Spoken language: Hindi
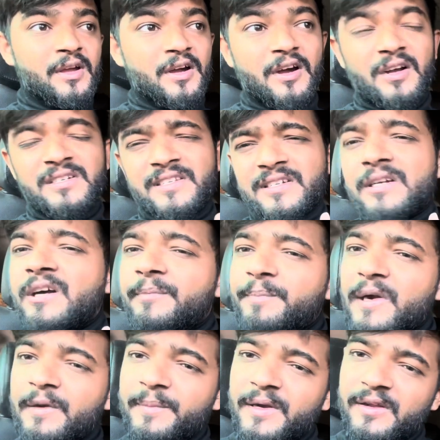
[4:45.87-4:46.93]
हर जगह
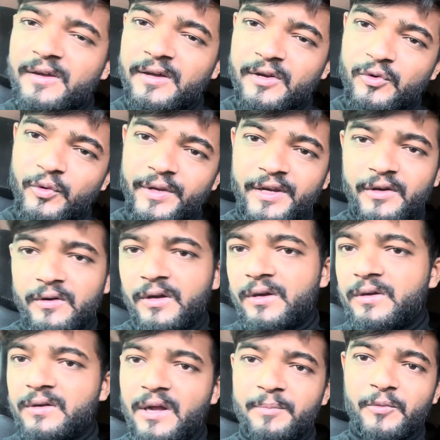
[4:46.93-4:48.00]
अपार्टमेंट घर को ही
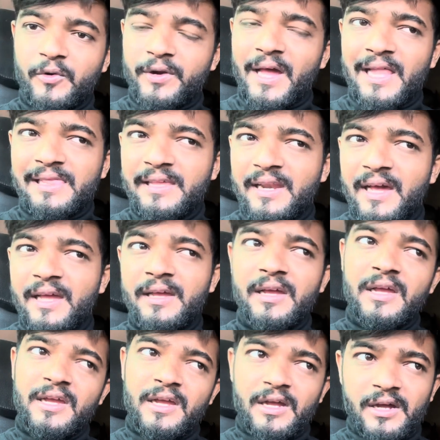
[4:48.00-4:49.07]
आपको डाल देना
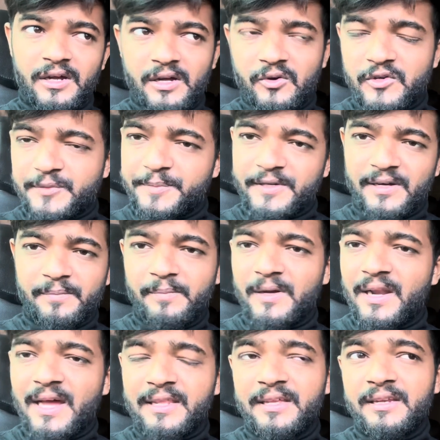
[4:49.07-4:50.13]
है हॉस्पिटल
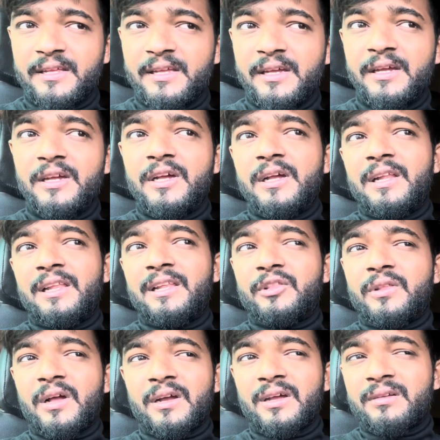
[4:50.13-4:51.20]
बना देनी है
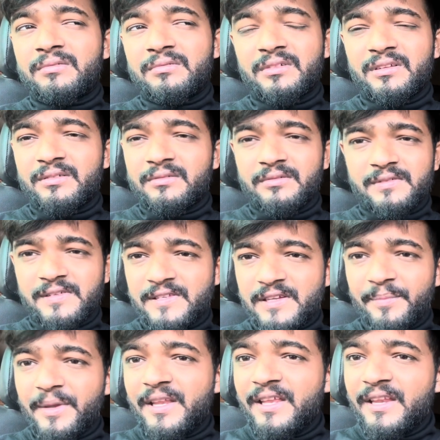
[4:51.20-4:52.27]
अगर
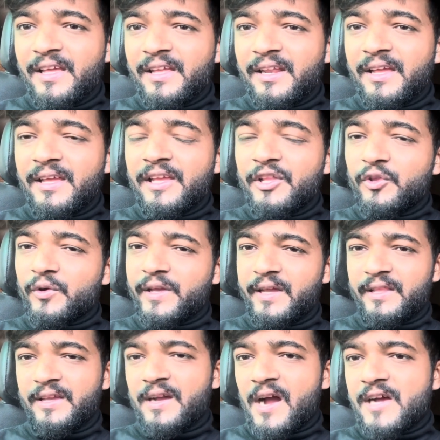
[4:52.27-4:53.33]
ज़मीन ही नहीं रहेगी तो
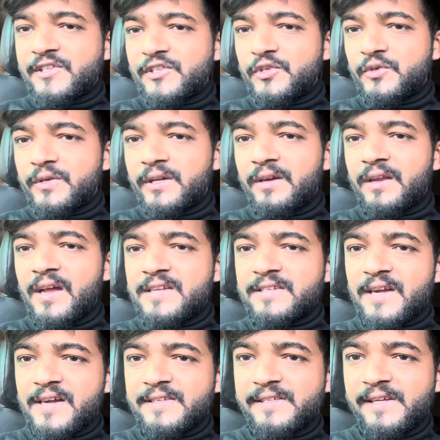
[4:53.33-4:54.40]
खेती कहाँ से होगी अनाज
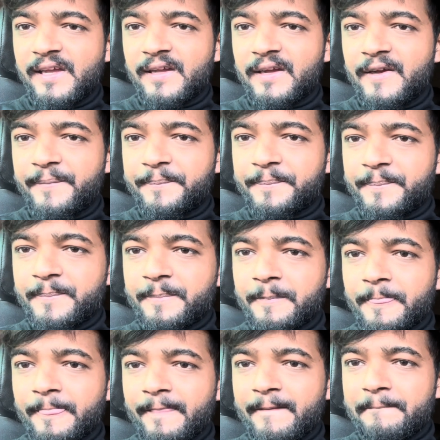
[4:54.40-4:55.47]
कहाँ से आएगा
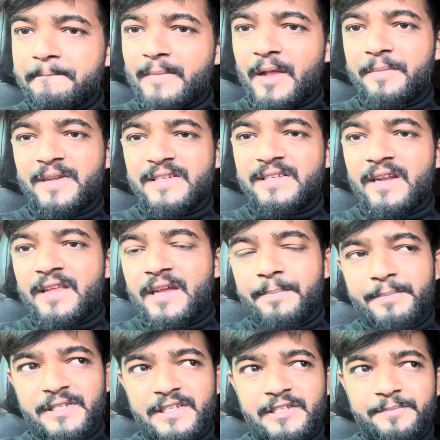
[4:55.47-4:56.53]
अब किसान क्या
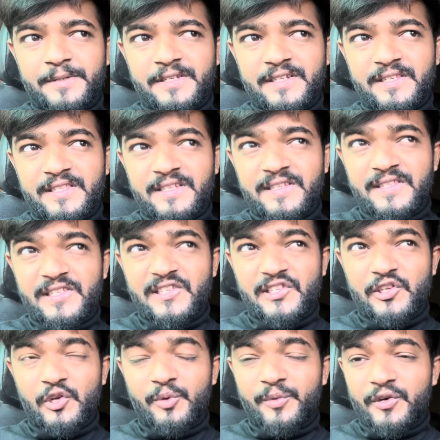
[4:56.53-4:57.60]
25 25 30 30
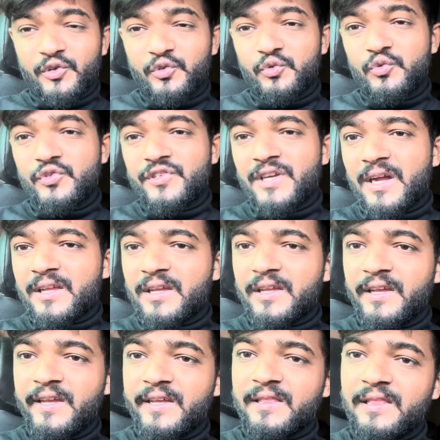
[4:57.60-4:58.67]
किलोमीटर दूर जाके
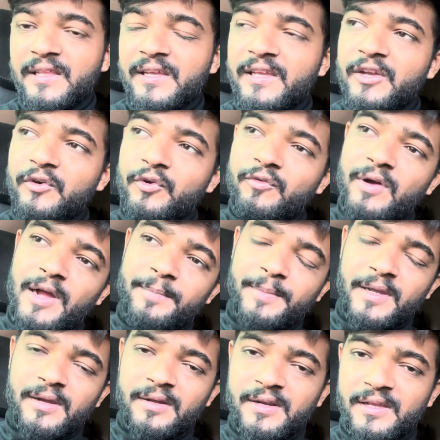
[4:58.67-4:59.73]
खेत लेंगे और वहाँ
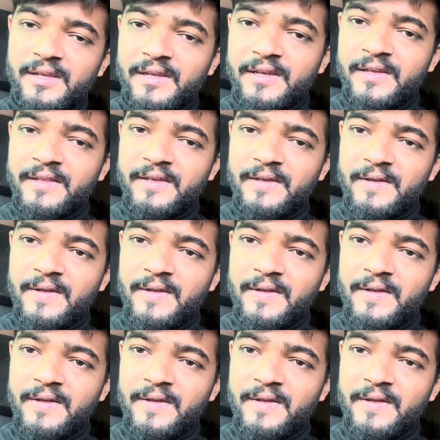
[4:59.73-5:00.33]
पे करेंगे खेती